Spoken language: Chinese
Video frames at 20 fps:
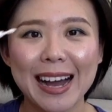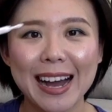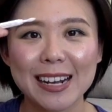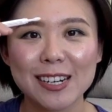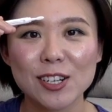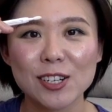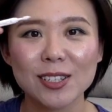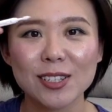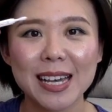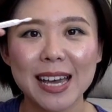
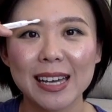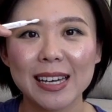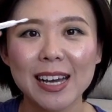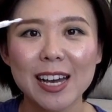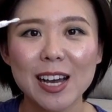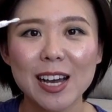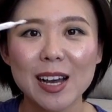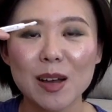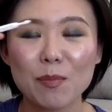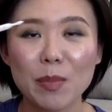还是在
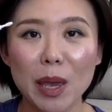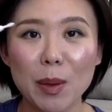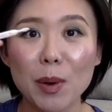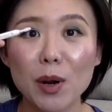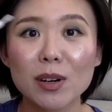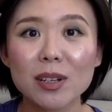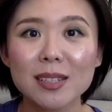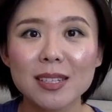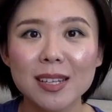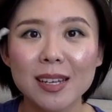眉
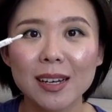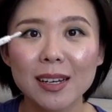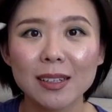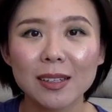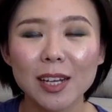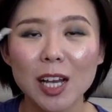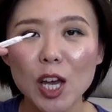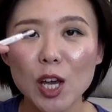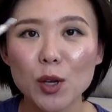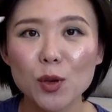毛上
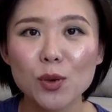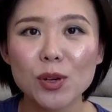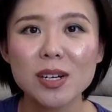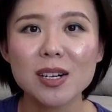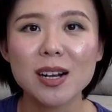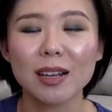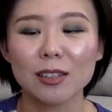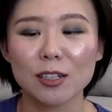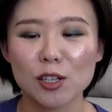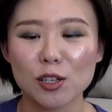蹭晕
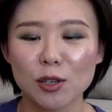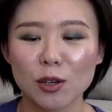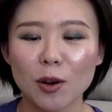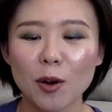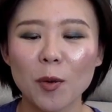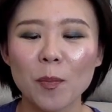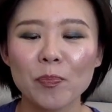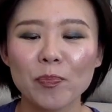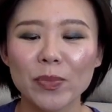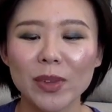染的时
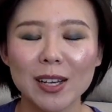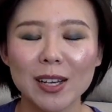候，